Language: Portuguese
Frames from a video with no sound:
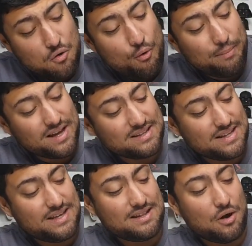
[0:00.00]

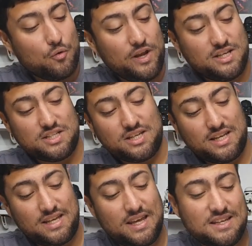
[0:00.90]
encomenda aqui da Wish
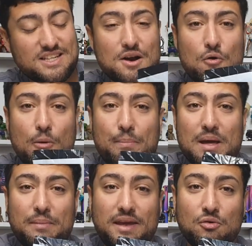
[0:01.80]
que chegou
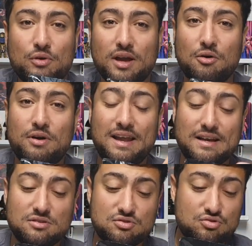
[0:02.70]
pra mim, o que, que eu
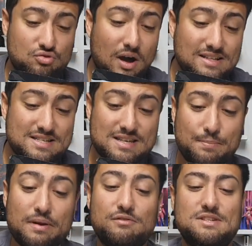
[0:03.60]
queria só
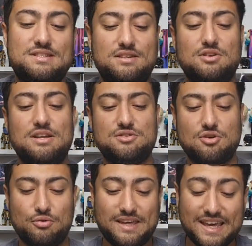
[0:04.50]
dizer pra vocês? Olha
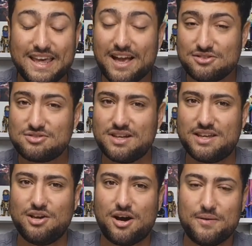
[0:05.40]
só o que, que é isso
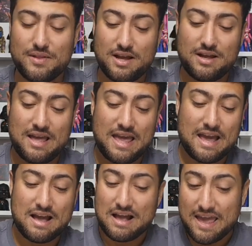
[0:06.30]
daqui, ó
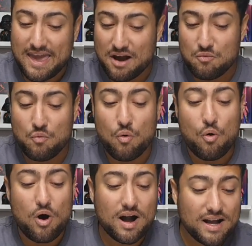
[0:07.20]
é um
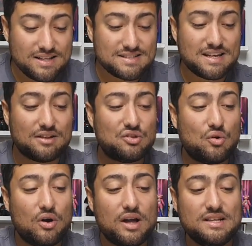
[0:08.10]

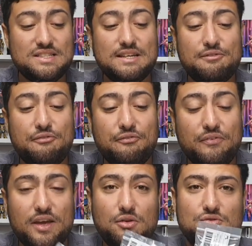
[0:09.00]
organizador de
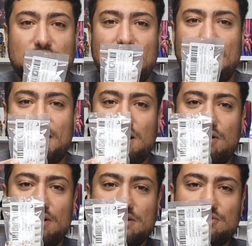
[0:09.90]
fios, galera.
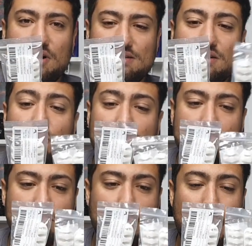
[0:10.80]
Olha só, são
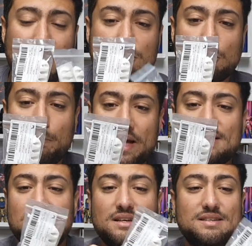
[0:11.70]
quatro
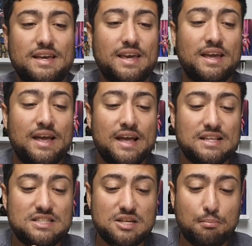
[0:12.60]
pecinhas aqui
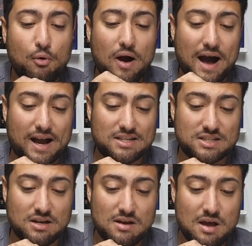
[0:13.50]
de
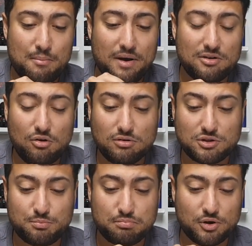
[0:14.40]
borracha. Mas
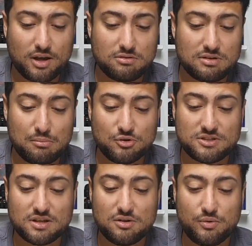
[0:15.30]
Douglas, por que tu tá
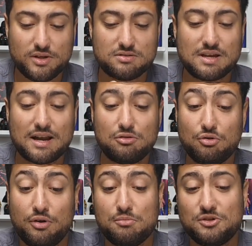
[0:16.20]
mostrando isso? Cara, eu
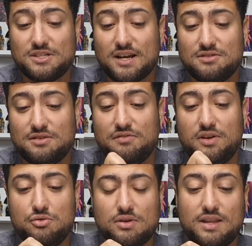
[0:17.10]
não ia mostrar isso em
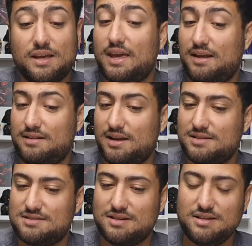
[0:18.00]
vídeo, até que é
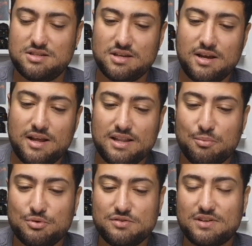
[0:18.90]
interessante.
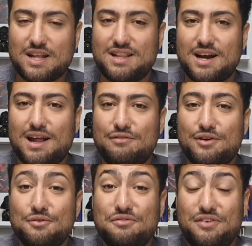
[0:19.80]
Depois eu vou estar tá até
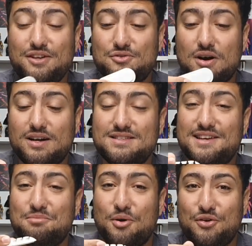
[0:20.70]
gravando um vídeo
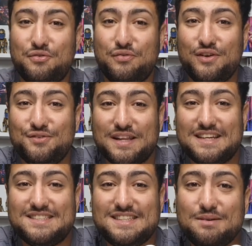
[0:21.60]
organizando meus fios lá
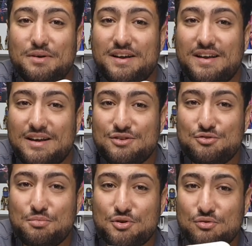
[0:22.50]
em cima do
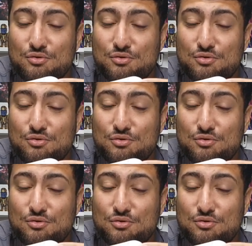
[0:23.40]
meu,